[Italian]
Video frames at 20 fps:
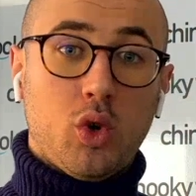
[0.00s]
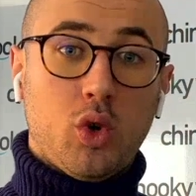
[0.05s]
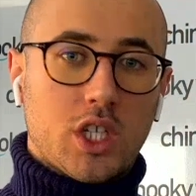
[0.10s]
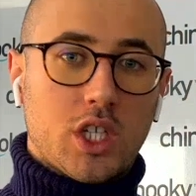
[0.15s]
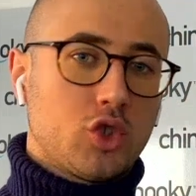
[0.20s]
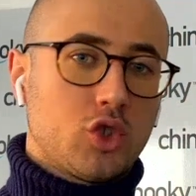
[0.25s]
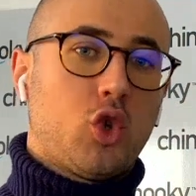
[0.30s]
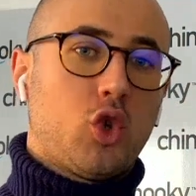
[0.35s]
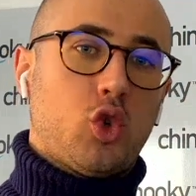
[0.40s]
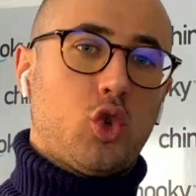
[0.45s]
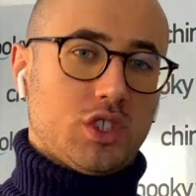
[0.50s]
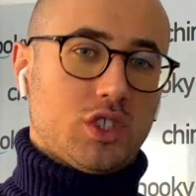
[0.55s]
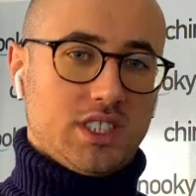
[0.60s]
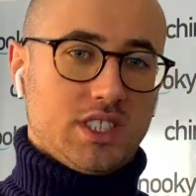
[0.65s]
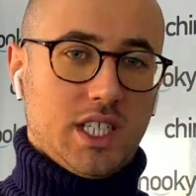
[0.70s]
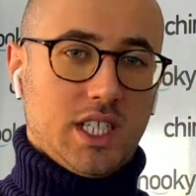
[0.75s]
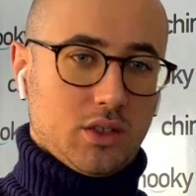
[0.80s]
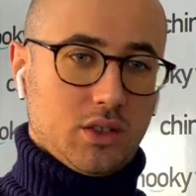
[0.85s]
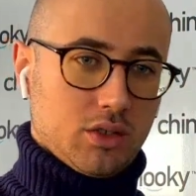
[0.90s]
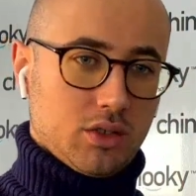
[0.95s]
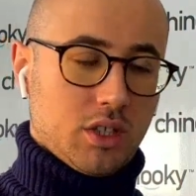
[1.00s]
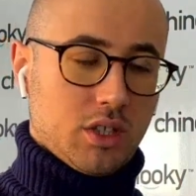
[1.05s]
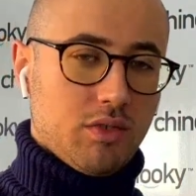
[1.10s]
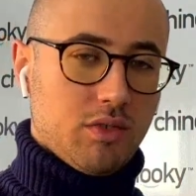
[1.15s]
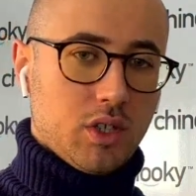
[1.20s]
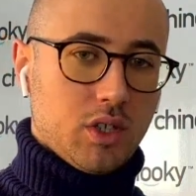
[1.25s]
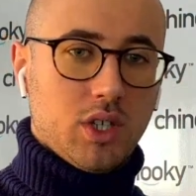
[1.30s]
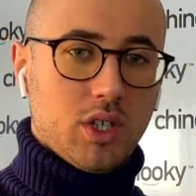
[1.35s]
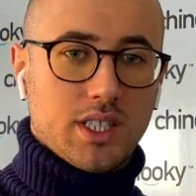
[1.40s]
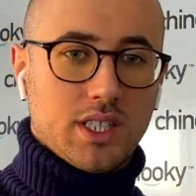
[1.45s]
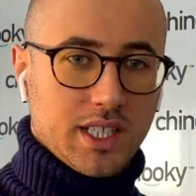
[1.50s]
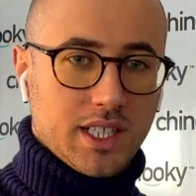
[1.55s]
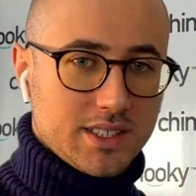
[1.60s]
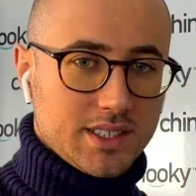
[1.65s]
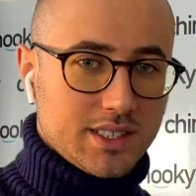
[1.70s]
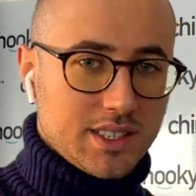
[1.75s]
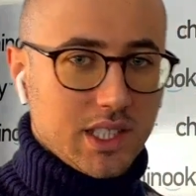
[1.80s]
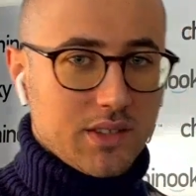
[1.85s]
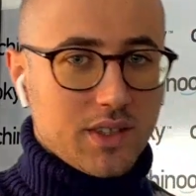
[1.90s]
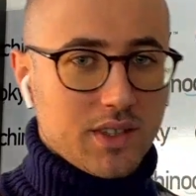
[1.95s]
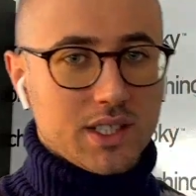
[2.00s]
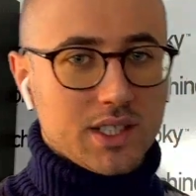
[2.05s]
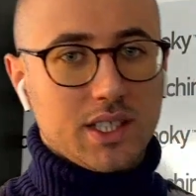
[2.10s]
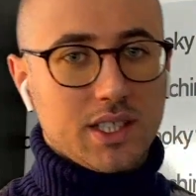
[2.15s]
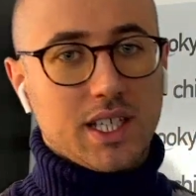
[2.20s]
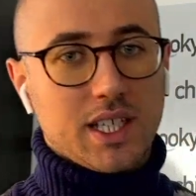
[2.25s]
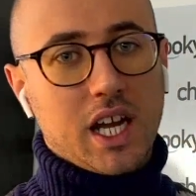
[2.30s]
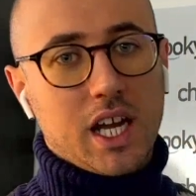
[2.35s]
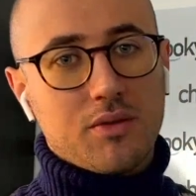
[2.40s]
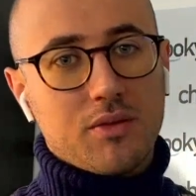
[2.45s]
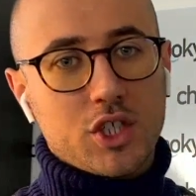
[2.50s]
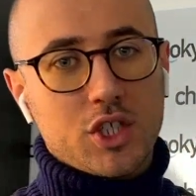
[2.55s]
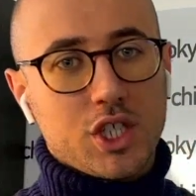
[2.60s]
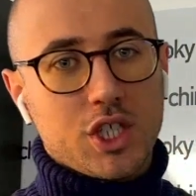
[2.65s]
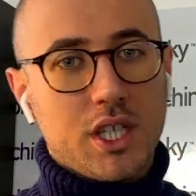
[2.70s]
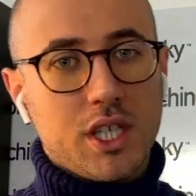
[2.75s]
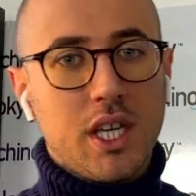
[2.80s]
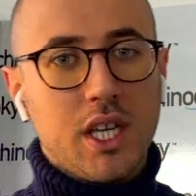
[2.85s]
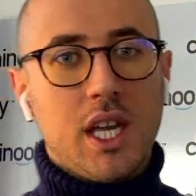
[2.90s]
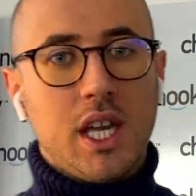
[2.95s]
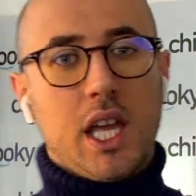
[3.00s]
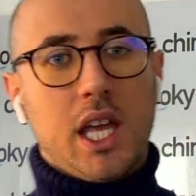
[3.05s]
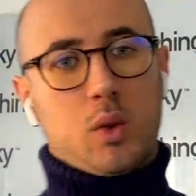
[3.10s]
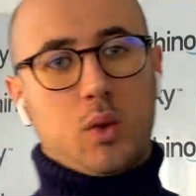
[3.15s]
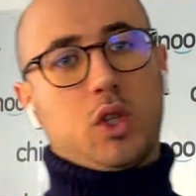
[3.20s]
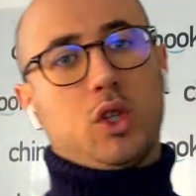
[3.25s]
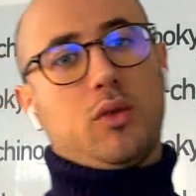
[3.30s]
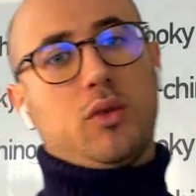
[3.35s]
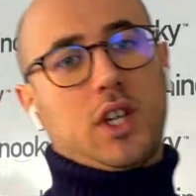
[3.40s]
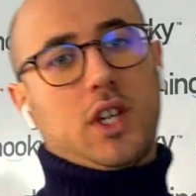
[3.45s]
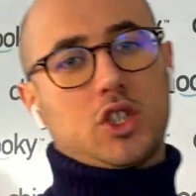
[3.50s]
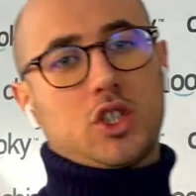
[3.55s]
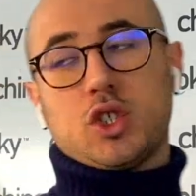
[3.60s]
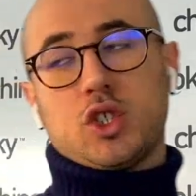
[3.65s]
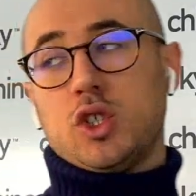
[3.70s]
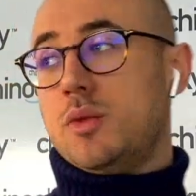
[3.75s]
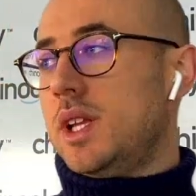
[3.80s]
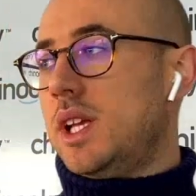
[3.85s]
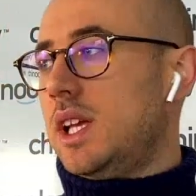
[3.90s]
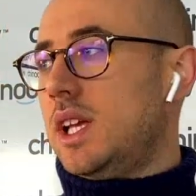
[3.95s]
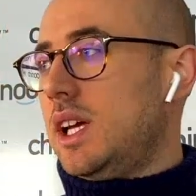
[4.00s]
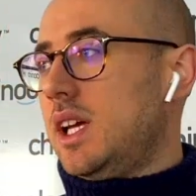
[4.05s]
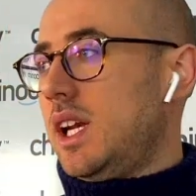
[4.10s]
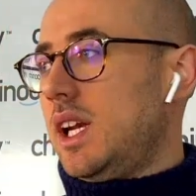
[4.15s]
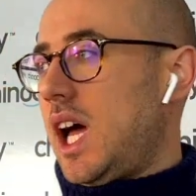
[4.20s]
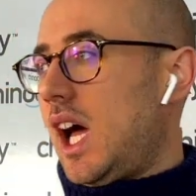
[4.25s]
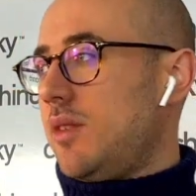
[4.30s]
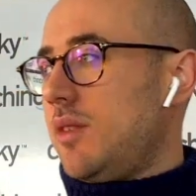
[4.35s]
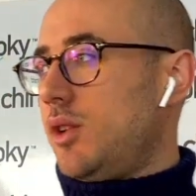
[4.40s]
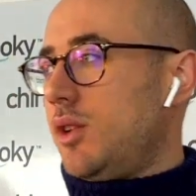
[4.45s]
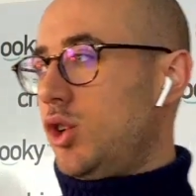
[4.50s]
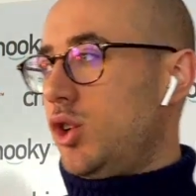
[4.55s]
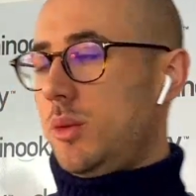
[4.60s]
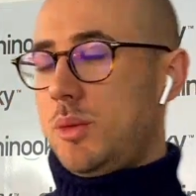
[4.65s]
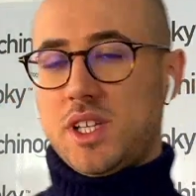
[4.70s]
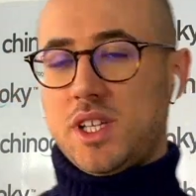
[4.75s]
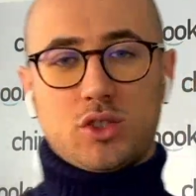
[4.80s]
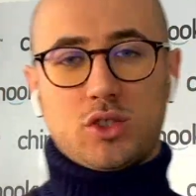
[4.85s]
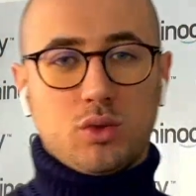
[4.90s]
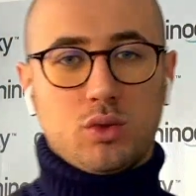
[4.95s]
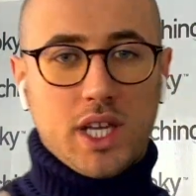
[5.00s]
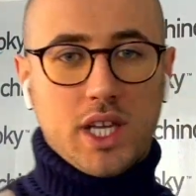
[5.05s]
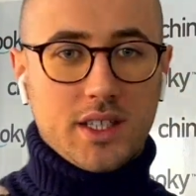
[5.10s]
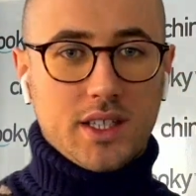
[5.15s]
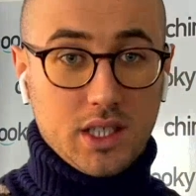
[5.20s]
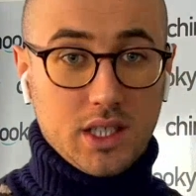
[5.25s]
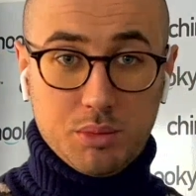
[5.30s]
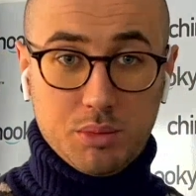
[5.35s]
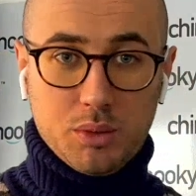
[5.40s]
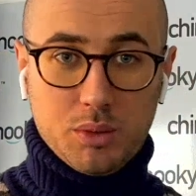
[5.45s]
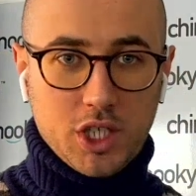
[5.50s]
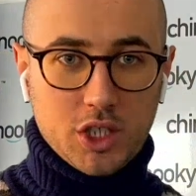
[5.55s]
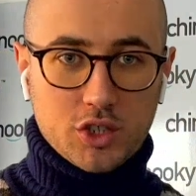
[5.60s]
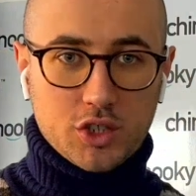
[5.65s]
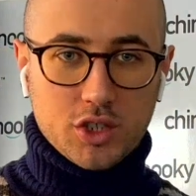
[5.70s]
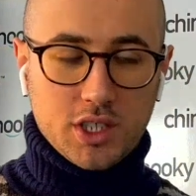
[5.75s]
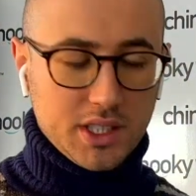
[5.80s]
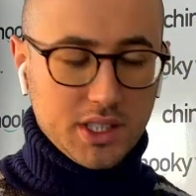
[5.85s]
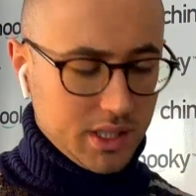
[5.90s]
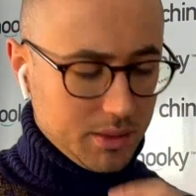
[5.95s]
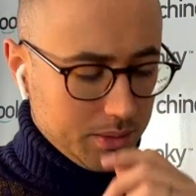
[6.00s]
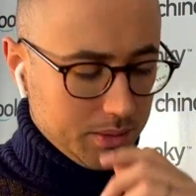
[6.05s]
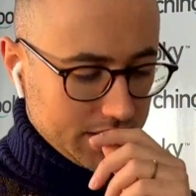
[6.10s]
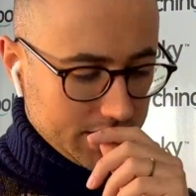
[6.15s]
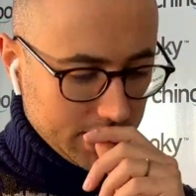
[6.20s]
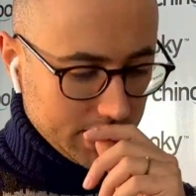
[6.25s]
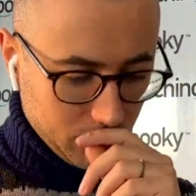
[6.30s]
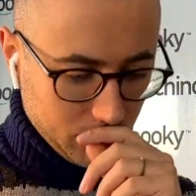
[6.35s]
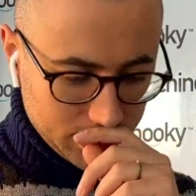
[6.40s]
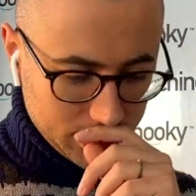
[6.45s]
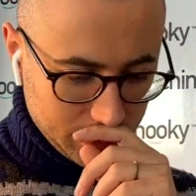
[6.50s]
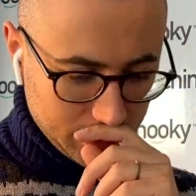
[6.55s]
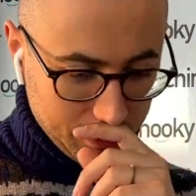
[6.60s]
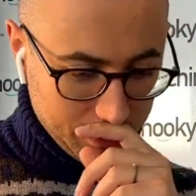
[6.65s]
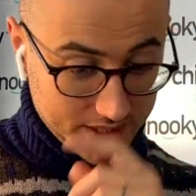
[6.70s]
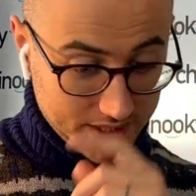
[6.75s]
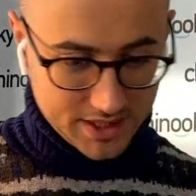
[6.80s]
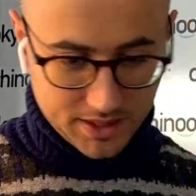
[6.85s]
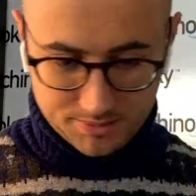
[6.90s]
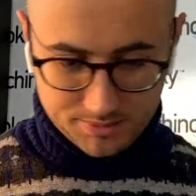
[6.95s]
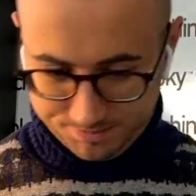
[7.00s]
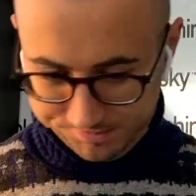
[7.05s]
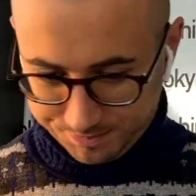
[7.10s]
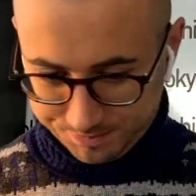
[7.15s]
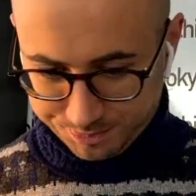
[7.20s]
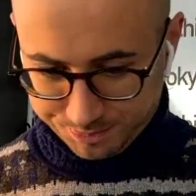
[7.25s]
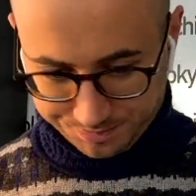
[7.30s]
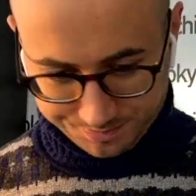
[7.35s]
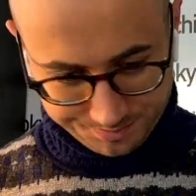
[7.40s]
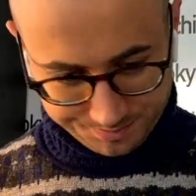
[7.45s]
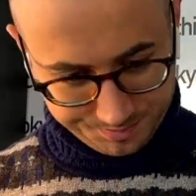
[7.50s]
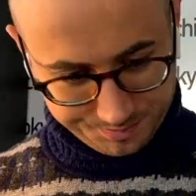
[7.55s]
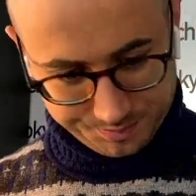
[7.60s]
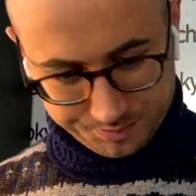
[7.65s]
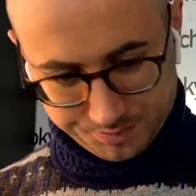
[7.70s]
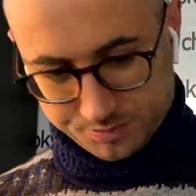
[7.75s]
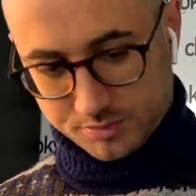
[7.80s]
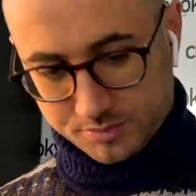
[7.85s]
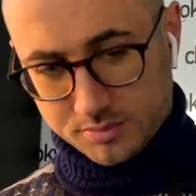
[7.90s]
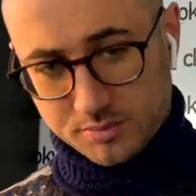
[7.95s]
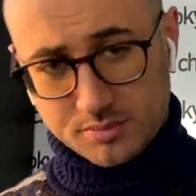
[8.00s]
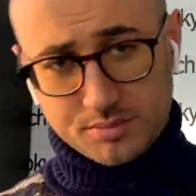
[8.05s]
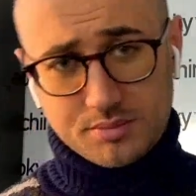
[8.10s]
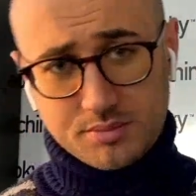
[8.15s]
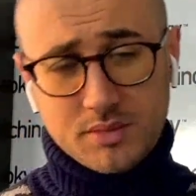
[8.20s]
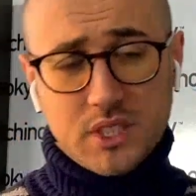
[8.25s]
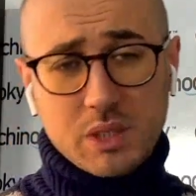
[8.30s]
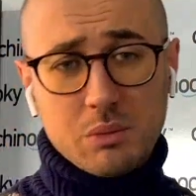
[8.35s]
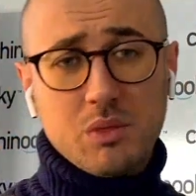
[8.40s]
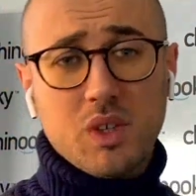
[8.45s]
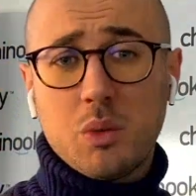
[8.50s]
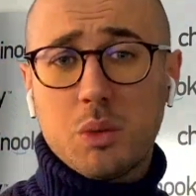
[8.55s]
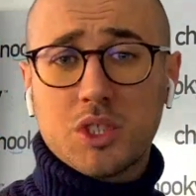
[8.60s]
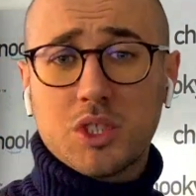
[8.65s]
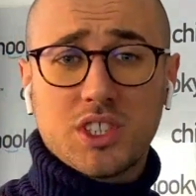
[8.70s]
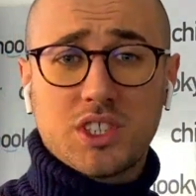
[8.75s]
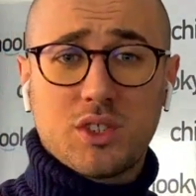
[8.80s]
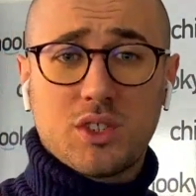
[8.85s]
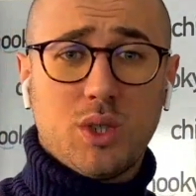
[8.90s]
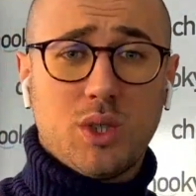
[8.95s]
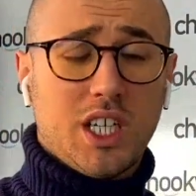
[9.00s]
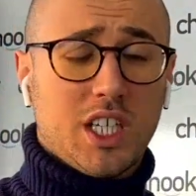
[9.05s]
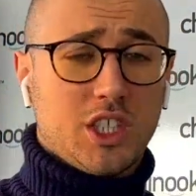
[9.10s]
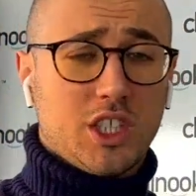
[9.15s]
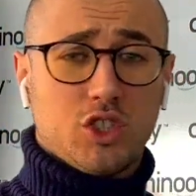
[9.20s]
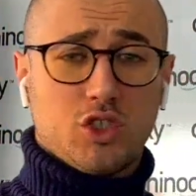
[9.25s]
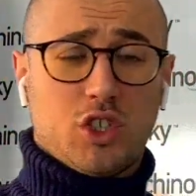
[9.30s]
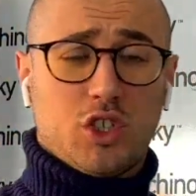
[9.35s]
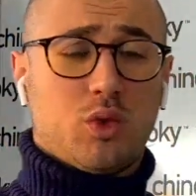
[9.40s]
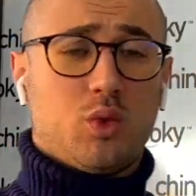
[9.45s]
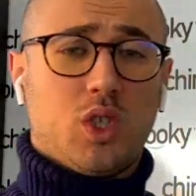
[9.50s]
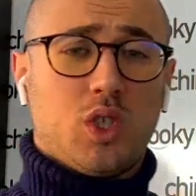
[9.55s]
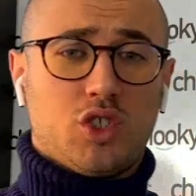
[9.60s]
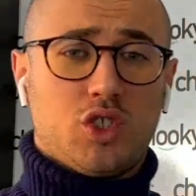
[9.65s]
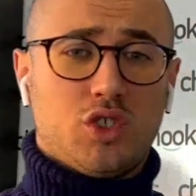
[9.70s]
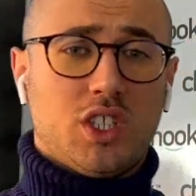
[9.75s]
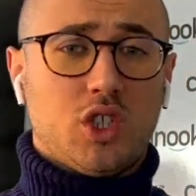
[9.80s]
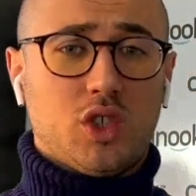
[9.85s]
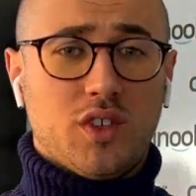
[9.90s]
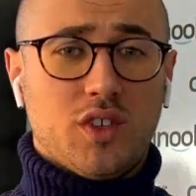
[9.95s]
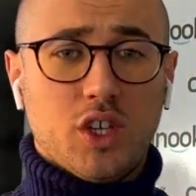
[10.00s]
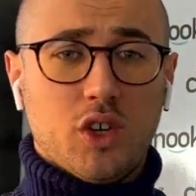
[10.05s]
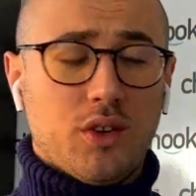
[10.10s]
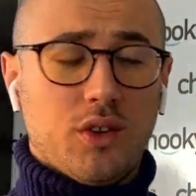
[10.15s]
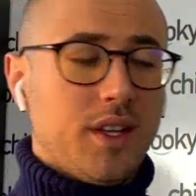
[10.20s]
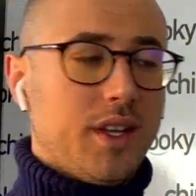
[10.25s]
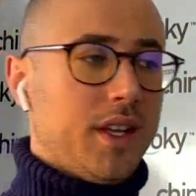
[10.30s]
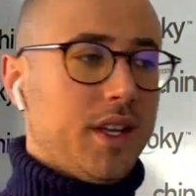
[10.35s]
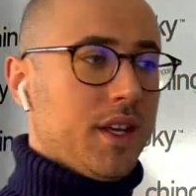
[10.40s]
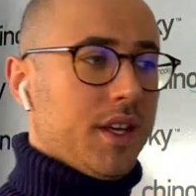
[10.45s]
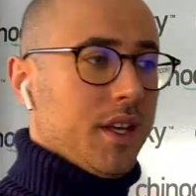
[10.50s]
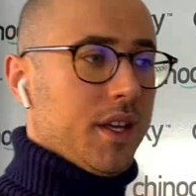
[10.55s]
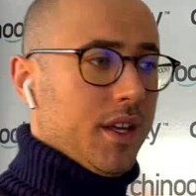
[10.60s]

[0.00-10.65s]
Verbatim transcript: un'ora sono costretto, tra virgolette, a essere davanti ai grafici e quando faccio live con i miei studenti il pomeriggio dalle tre e mezza alle quattro e mezza, vi posso assicurare che ci sono alcune giornate dove io